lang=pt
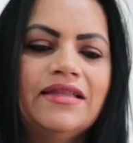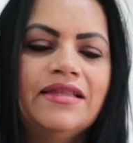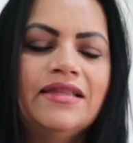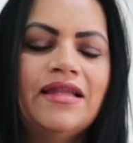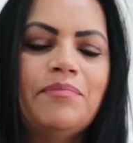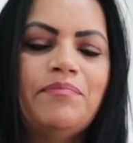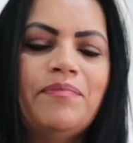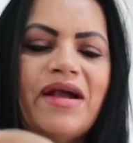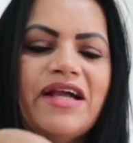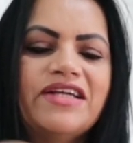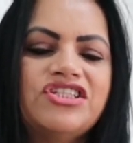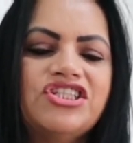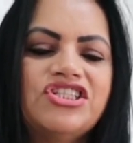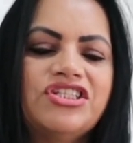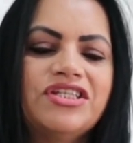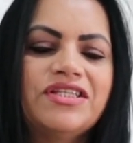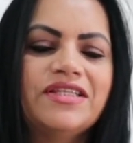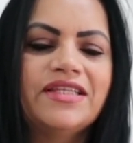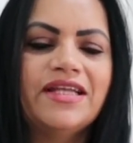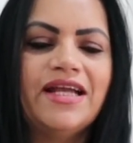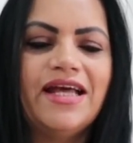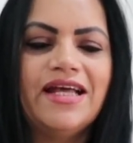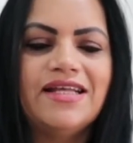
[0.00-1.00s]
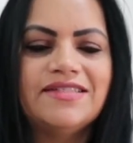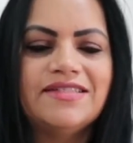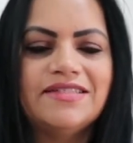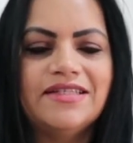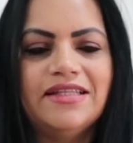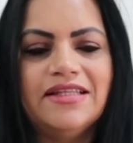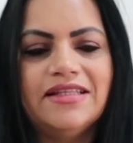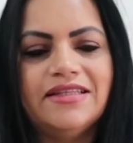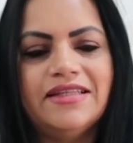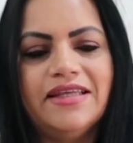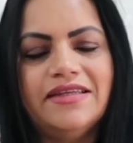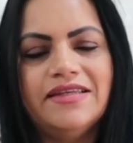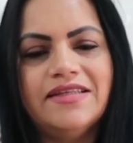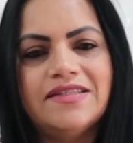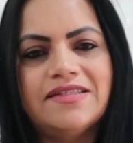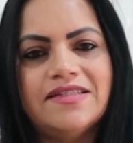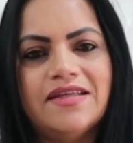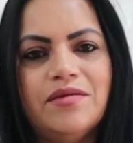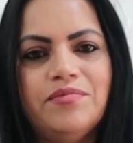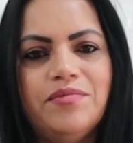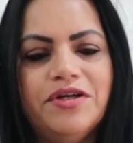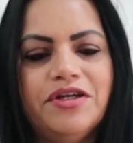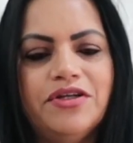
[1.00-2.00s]
Na parte de trás ela tem
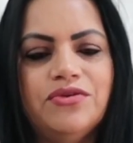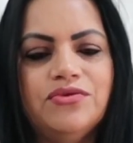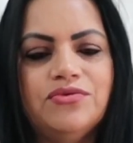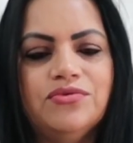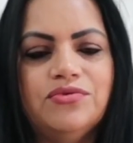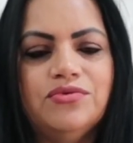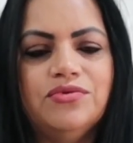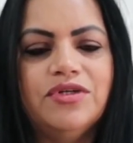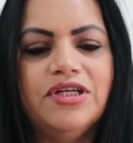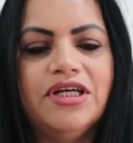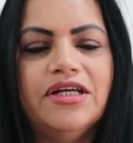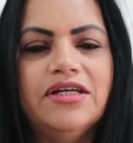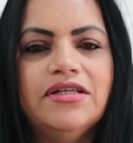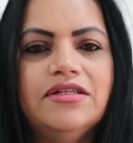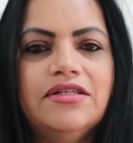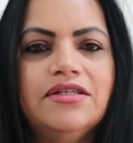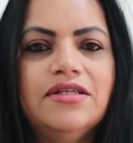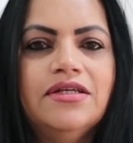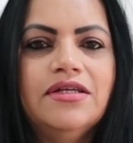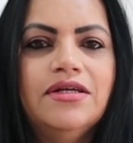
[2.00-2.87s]
essa abertura,